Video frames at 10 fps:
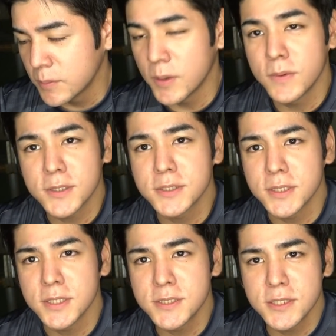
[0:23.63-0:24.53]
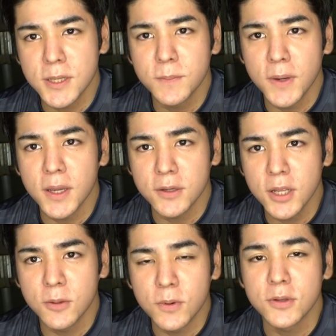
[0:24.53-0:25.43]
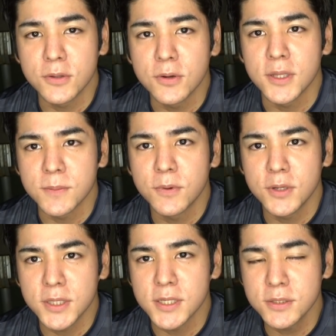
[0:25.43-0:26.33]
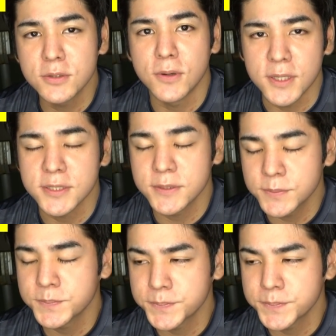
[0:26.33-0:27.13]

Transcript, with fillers: まあ、昔いちねんまえぐらいの僕の動画、僕に対する動画です。